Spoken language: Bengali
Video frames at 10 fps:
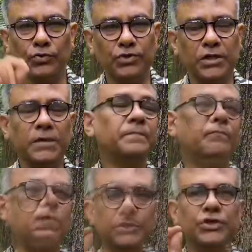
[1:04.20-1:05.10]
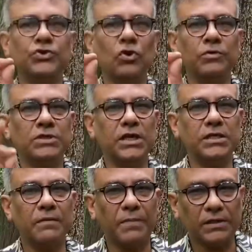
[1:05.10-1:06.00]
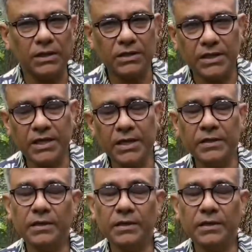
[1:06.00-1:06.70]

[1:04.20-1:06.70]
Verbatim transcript: শুরুতে শিশু অবস্থায় তার পাতা থাকে